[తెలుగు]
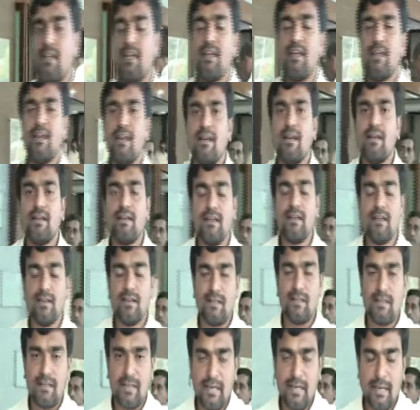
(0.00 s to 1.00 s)
ఇది
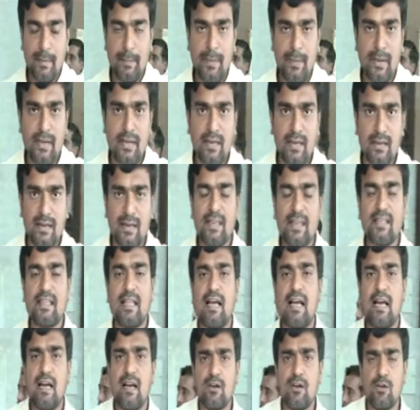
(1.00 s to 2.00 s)
టీడీపీ
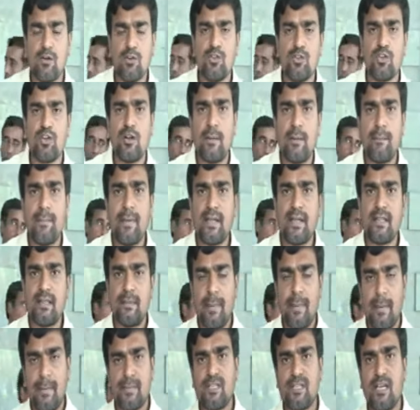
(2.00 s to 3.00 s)
నేత గుంటూరు అభ్యర్థి
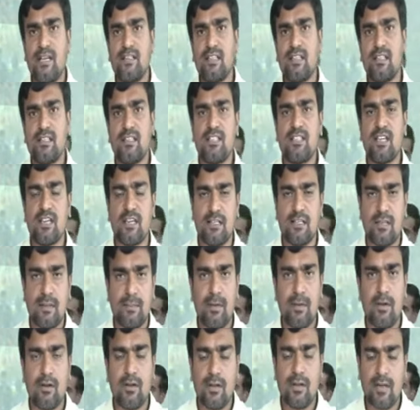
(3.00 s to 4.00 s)
పెమ్మసాని చంద్రశేఖర్
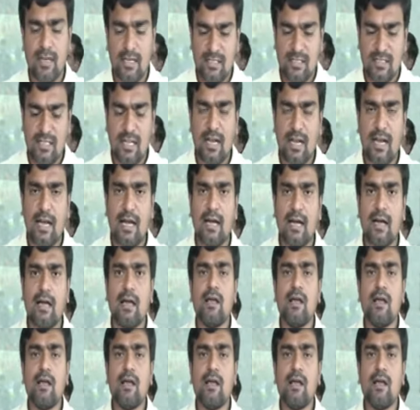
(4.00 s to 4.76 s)
చెప్తా ఉన్నారు ఖచ్చితంగా